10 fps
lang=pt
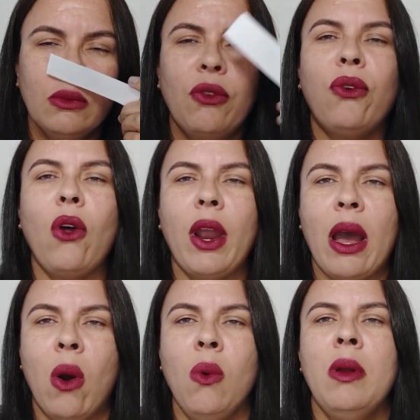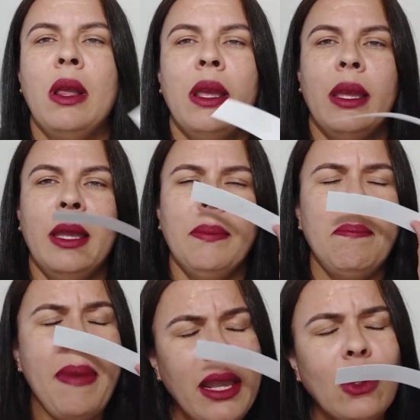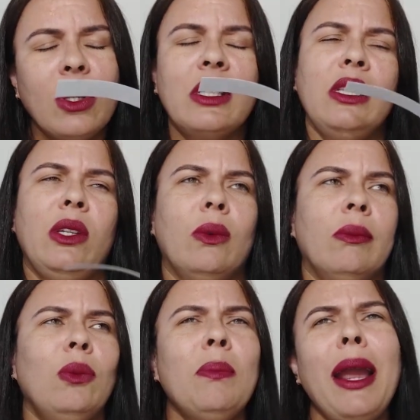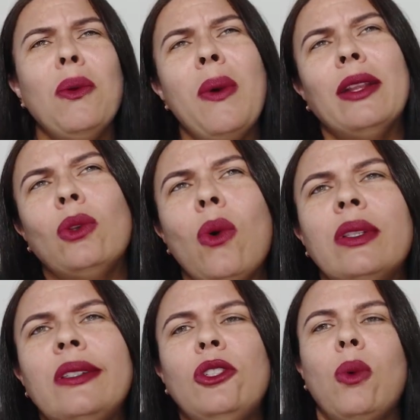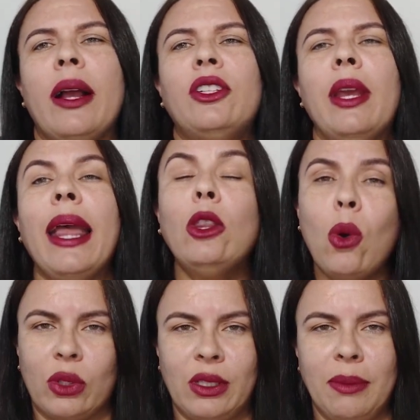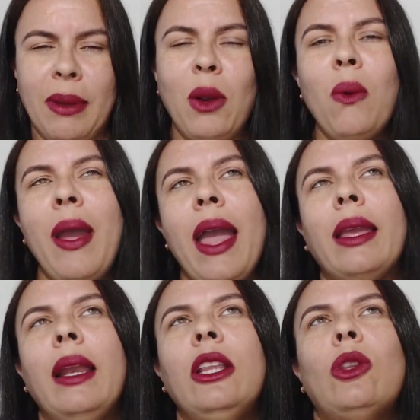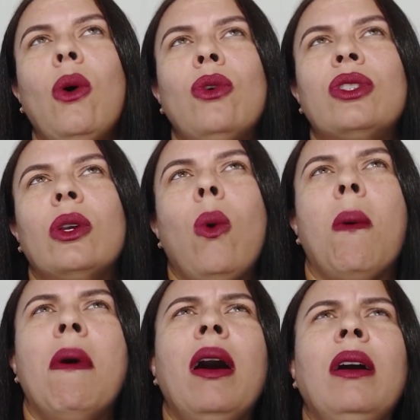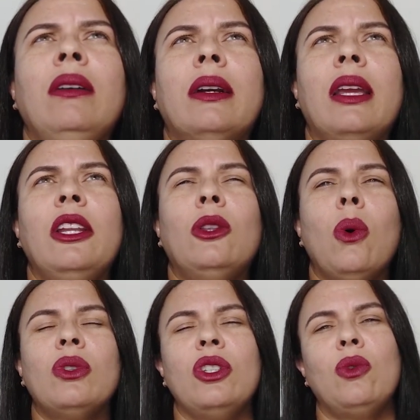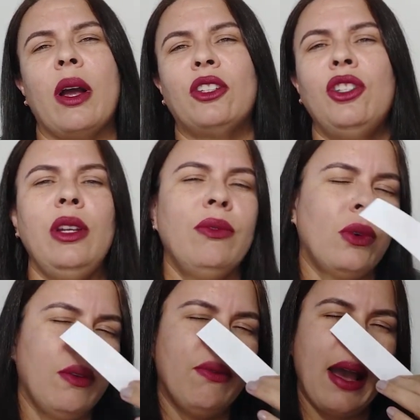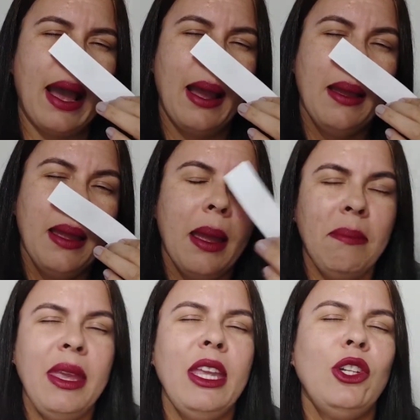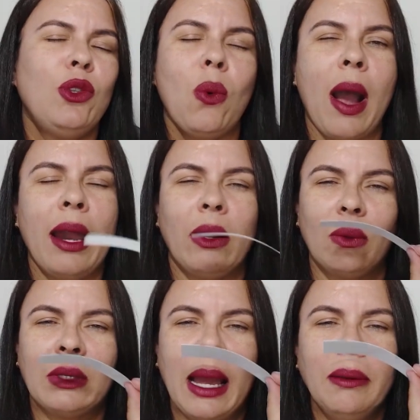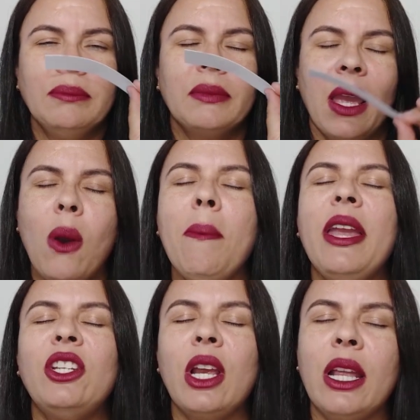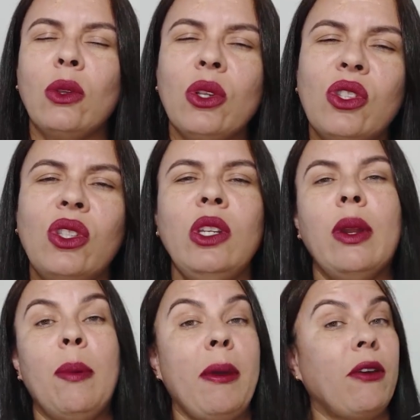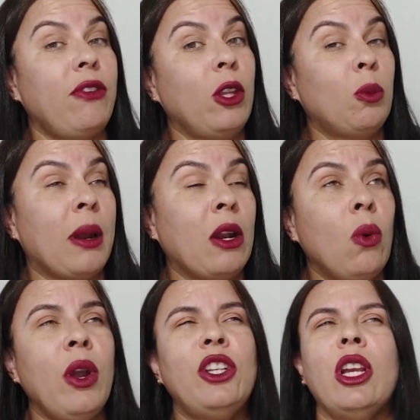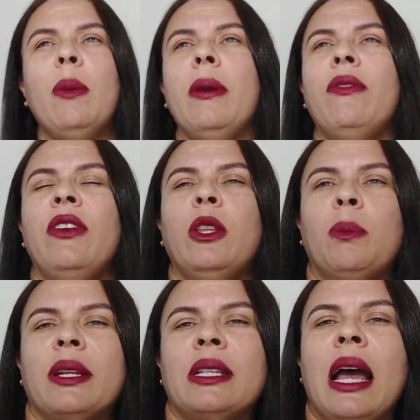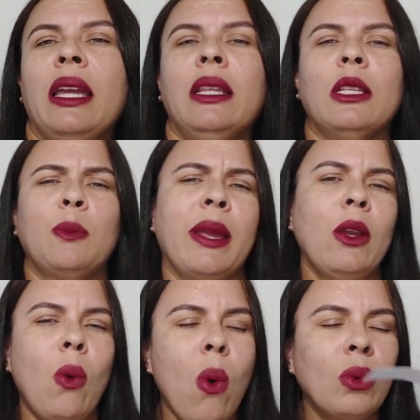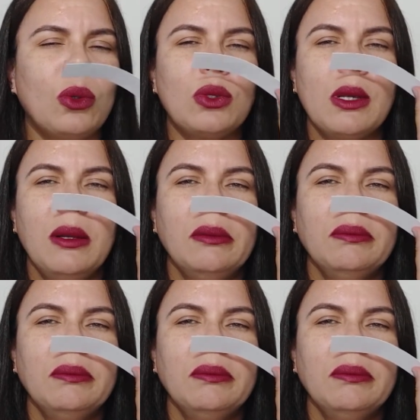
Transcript: floral, bem docinho, mas não é doce enjoativo. É doce, mas não é aquele doce gourmand, aquele doce enjoativo que vá me enjoar, não, tá? Realmente ele é docinho, ele é perfeito para noite, ele é perfeito para saídas, para encontros.